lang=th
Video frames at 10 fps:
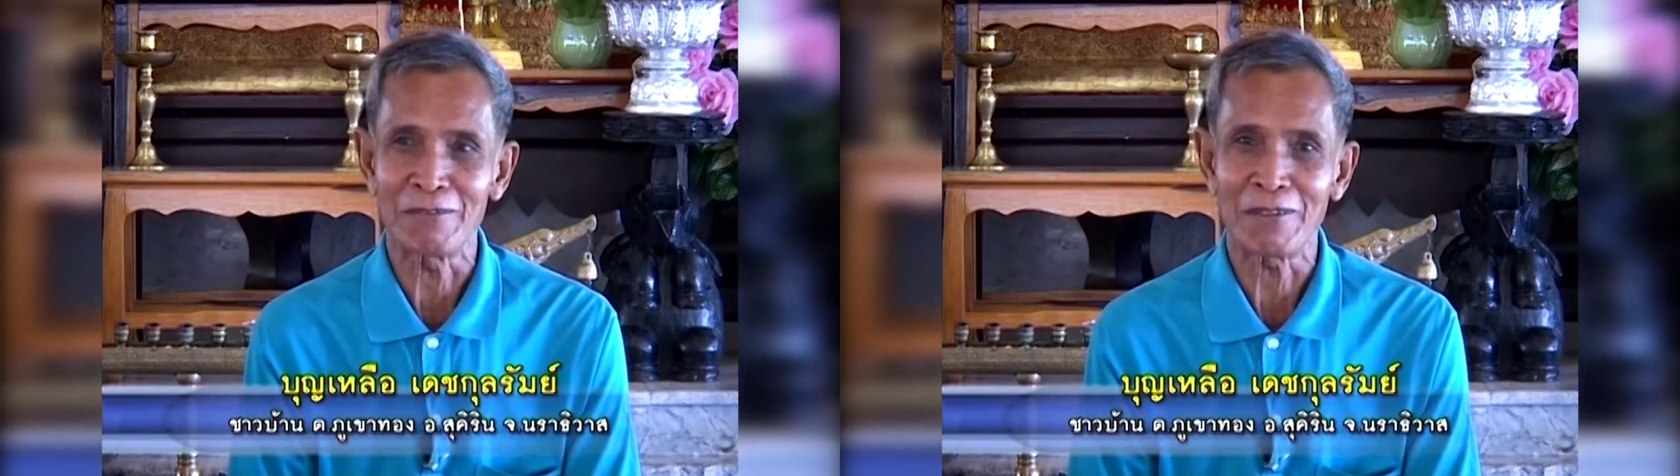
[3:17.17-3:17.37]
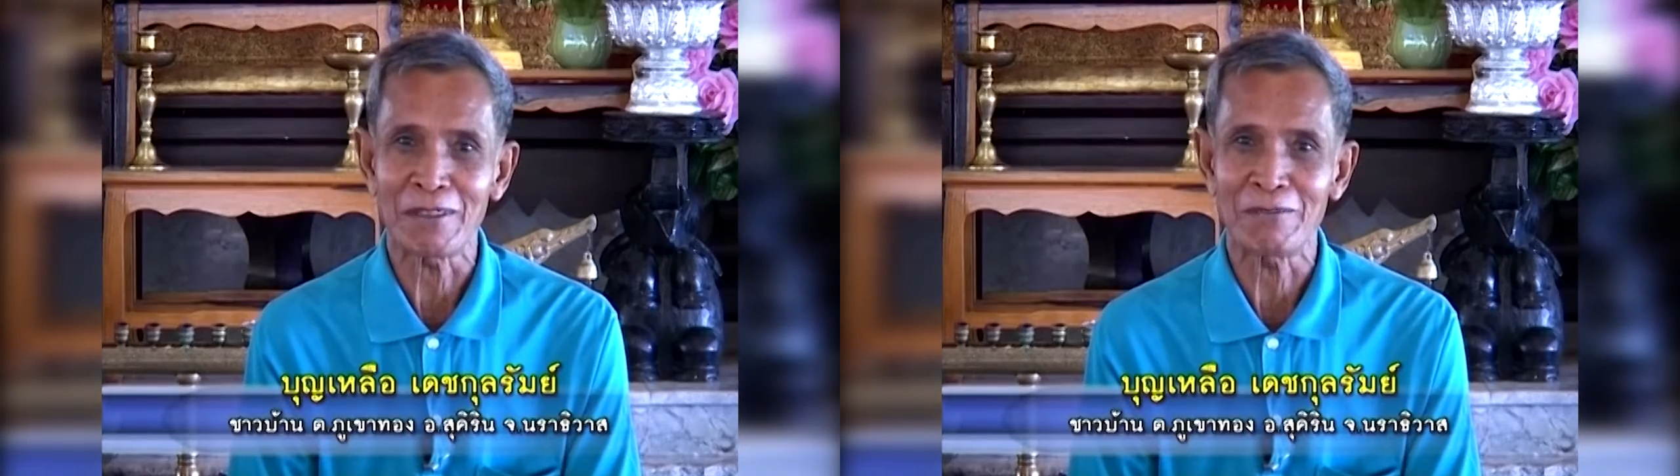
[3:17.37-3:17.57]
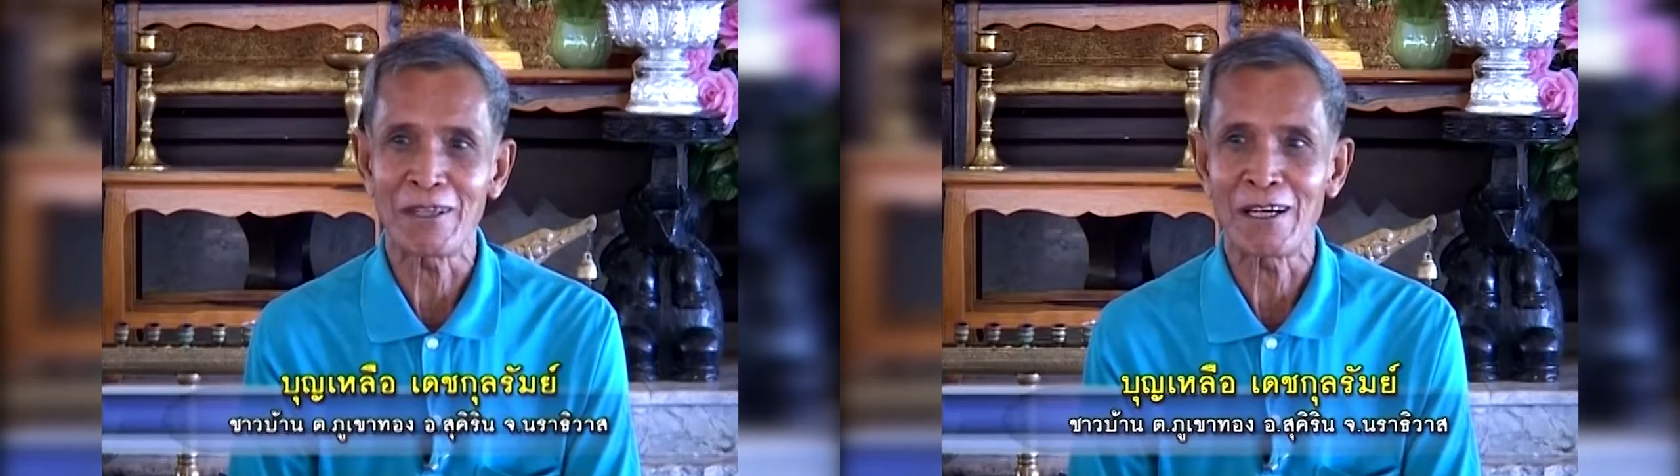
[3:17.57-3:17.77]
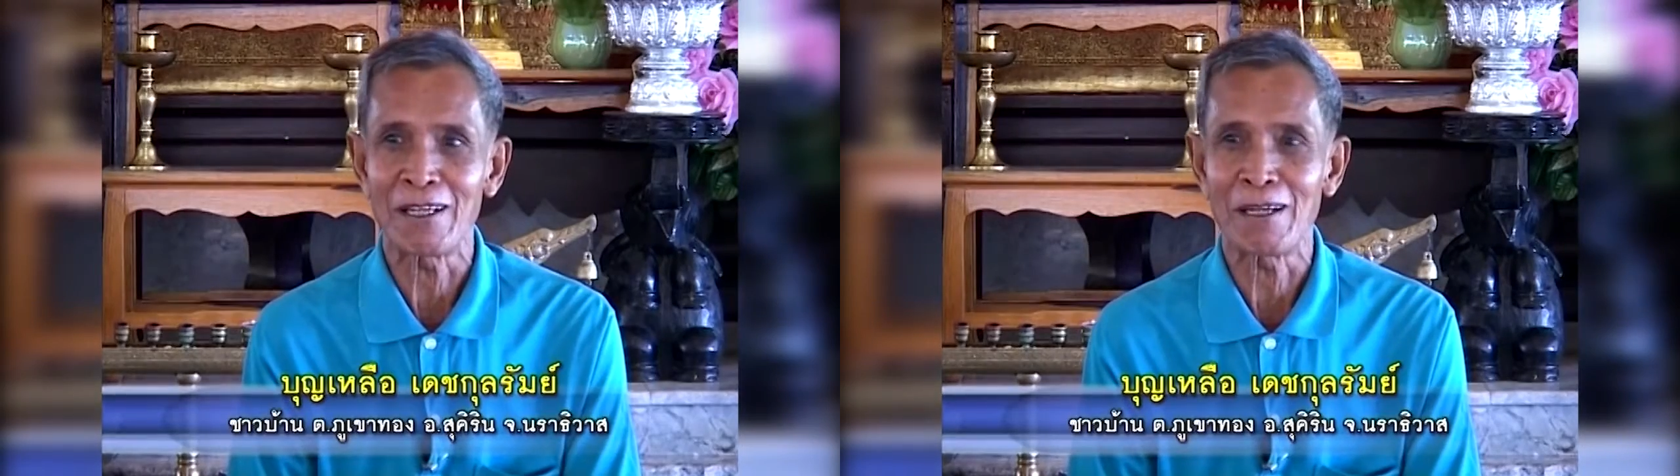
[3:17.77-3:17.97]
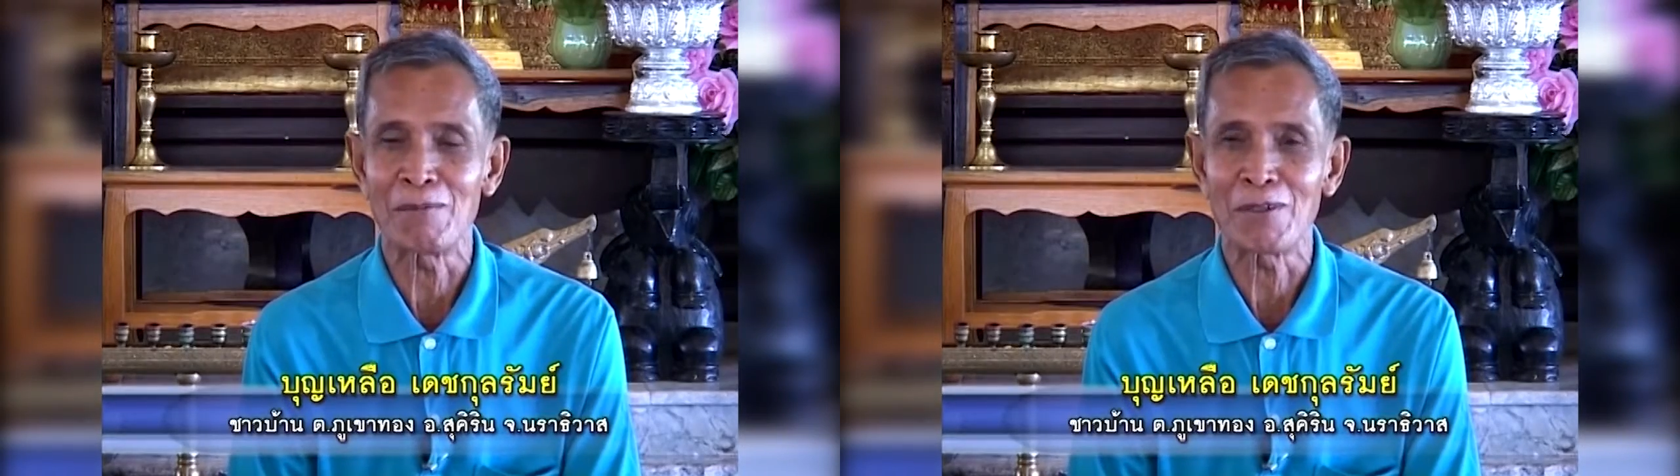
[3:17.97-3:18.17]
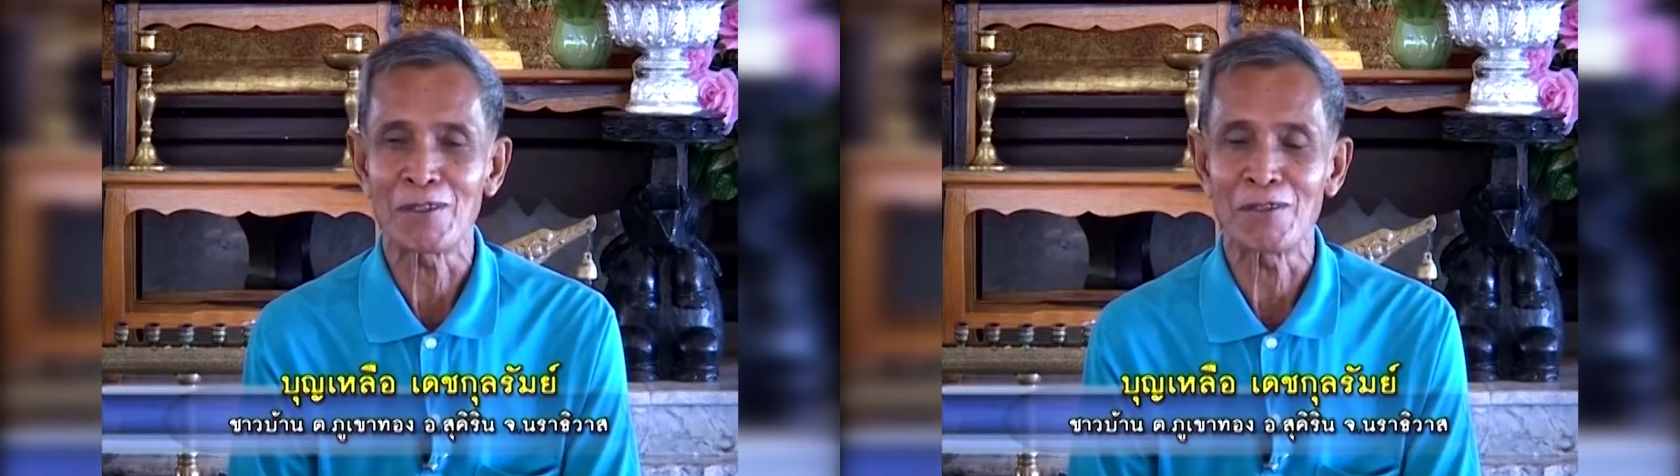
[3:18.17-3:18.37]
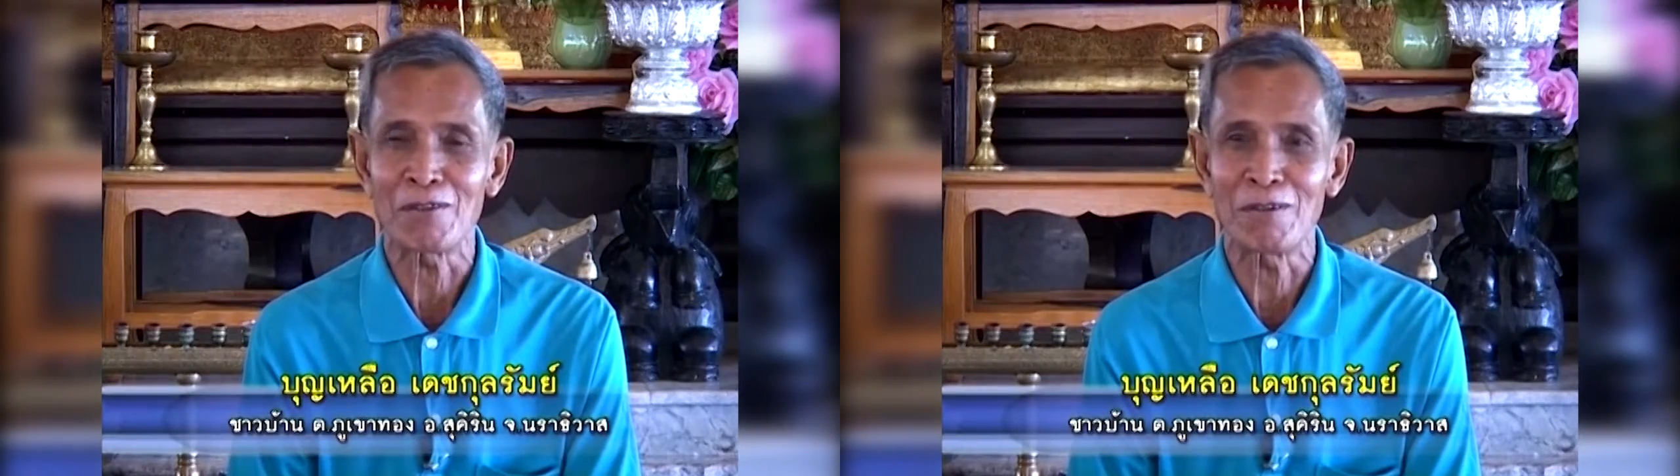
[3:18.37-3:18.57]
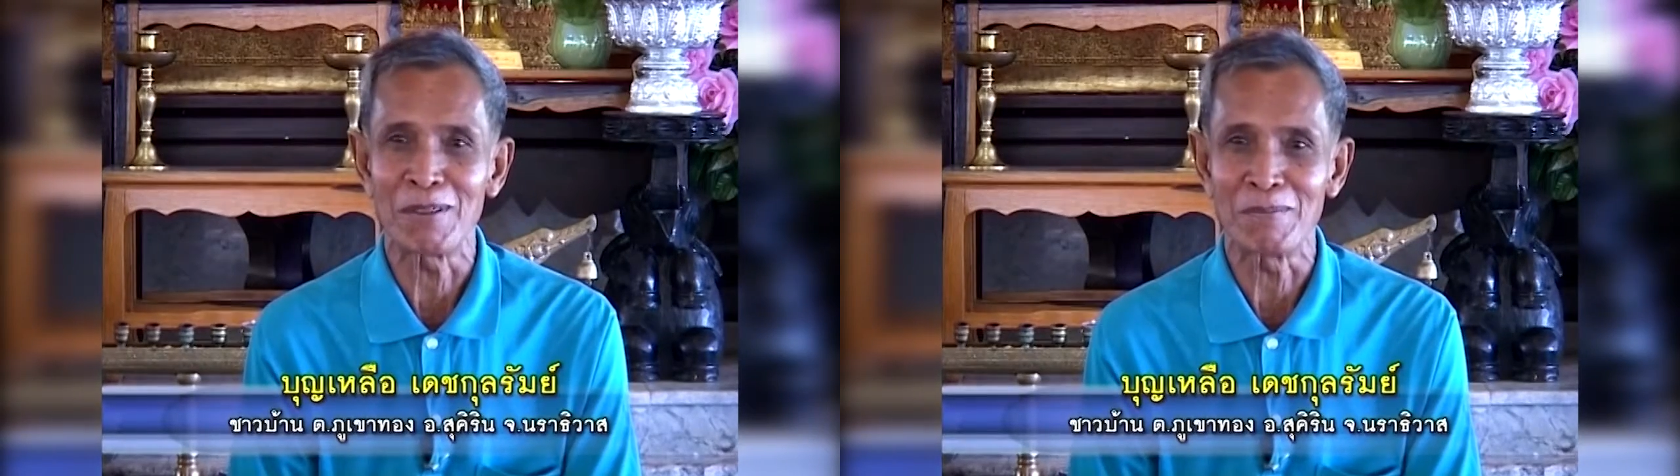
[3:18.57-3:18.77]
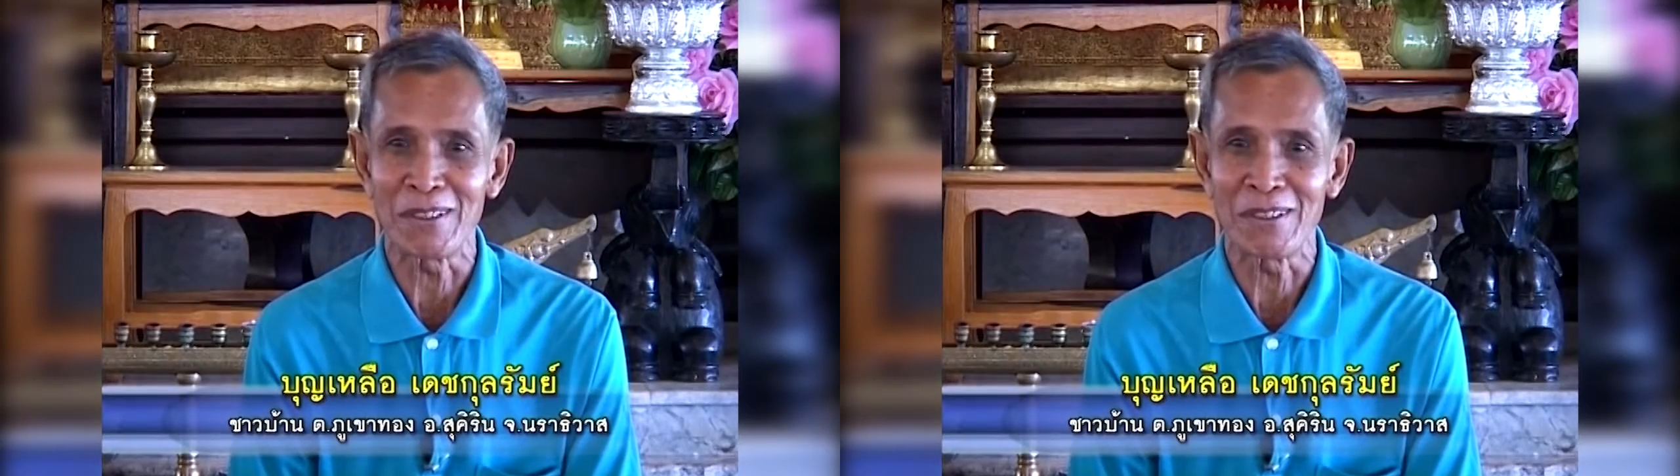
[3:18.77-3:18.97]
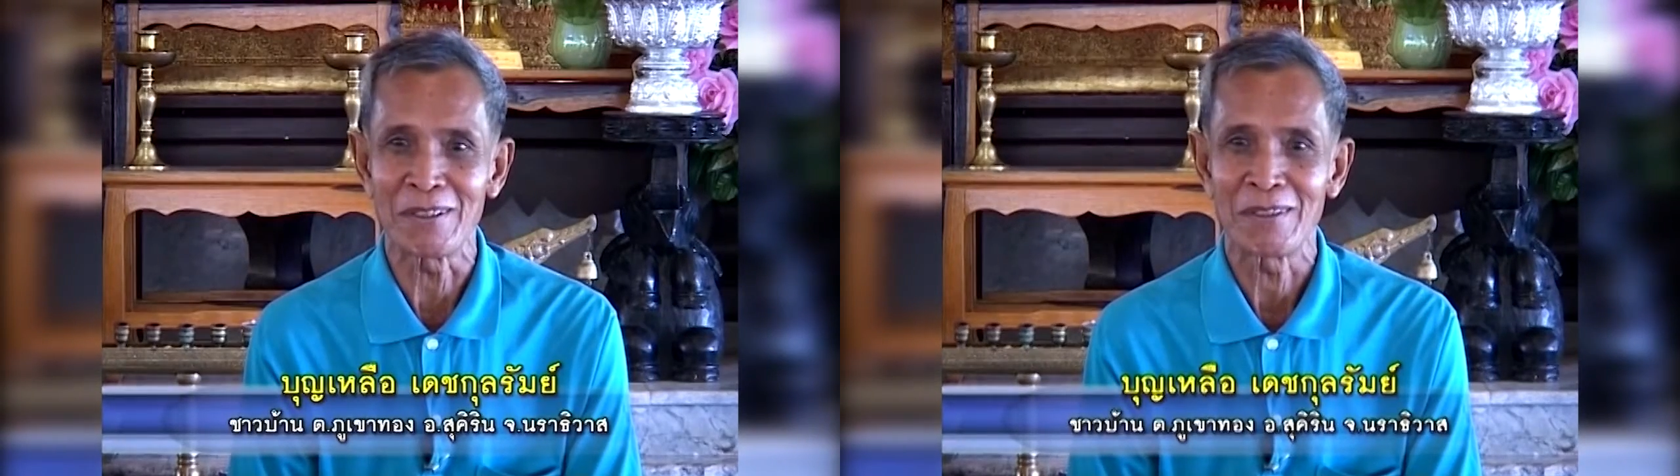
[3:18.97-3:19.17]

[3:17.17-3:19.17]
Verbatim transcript: วัดวาอารามของเราก็ไม่มี